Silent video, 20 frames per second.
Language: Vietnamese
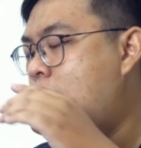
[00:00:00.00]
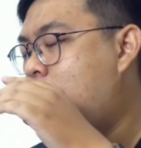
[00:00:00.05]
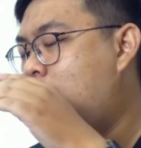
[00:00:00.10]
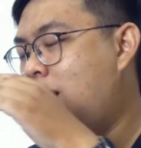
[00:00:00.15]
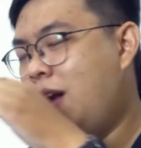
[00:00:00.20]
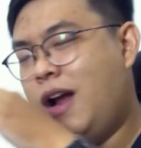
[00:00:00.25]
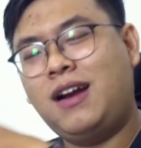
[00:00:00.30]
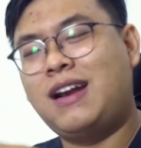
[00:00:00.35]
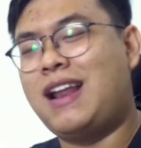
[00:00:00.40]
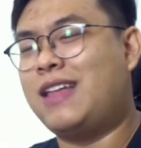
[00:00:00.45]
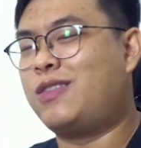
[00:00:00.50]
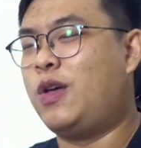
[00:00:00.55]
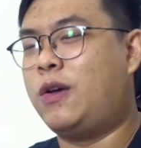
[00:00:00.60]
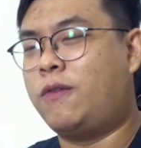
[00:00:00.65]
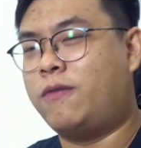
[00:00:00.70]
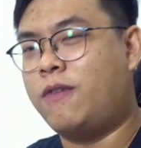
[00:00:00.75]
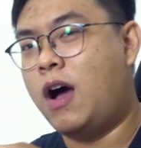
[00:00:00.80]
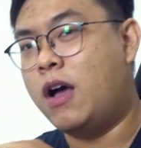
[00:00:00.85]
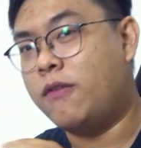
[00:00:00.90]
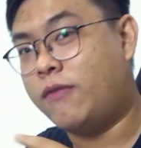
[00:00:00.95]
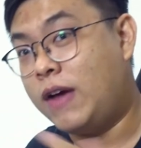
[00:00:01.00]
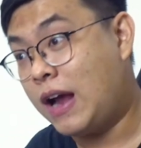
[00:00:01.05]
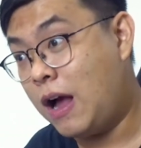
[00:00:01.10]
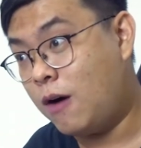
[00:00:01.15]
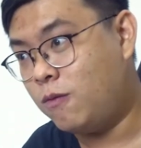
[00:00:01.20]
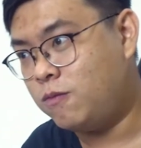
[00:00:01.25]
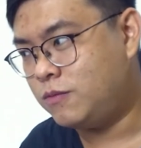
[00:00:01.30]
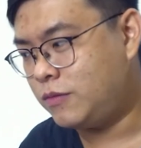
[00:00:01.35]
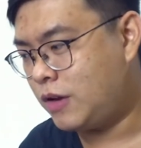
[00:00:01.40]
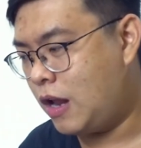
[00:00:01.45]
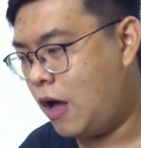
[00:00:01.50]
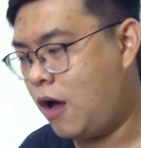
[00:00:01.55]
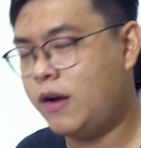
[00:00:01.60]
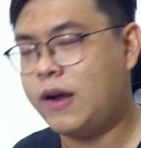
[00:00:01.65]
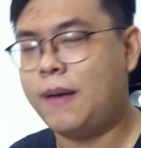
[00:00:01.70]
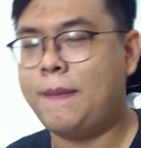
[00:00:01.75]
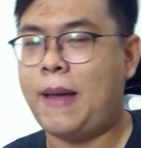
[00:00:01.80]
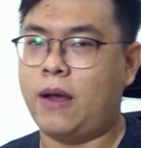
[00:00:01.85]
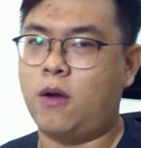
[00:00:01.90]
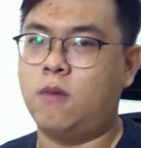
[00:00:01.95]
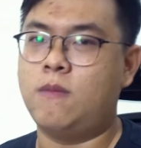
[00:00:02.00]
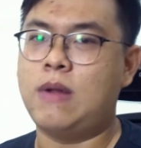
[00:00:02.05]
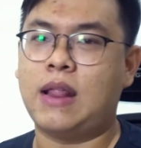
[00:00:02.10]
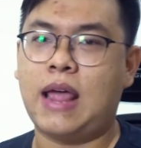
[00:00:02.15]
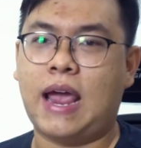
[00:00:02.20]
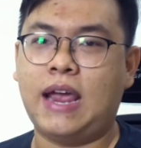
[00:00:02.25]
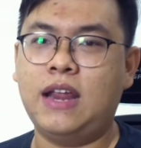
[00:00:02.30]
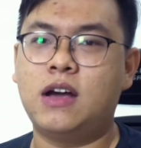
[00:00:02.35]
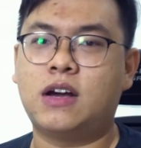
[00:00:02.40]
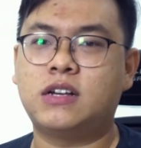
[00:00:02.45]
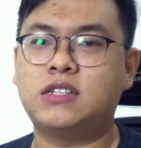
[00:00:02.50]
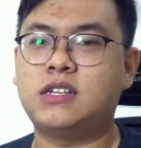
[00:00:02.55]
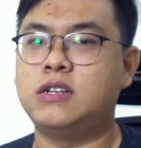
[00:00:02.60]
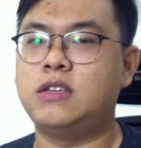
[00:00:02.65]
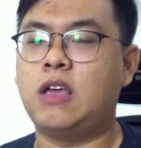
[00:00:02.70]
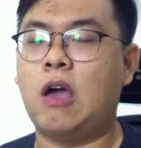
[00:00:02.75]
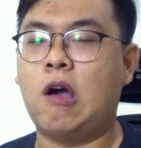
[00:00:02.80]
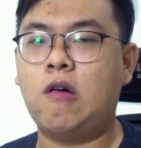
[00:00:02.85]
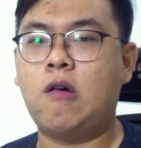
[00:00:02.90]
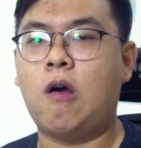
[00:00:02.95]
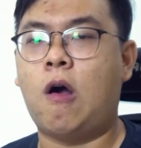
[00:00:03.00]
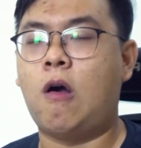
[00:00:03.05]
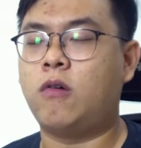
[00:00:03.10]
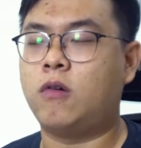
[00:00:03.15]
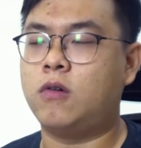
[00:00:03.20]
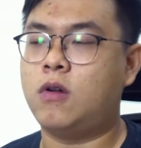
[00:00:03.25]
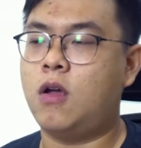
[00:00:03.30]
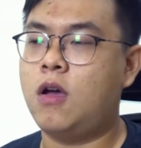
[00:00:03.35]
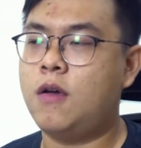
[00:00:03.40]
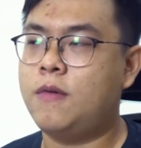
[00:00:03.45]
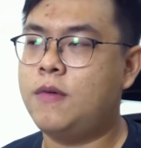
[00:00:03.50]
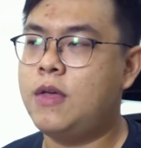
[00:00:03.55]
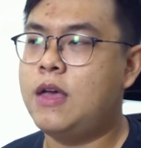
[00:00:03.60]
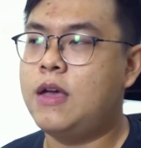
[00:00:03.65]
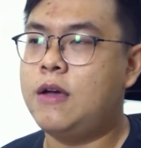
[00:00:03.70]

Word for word: Rất là tuyệt vời phải không? Đó, các bạn cũng đã thấy được cái sự nhỏ gọn của nó.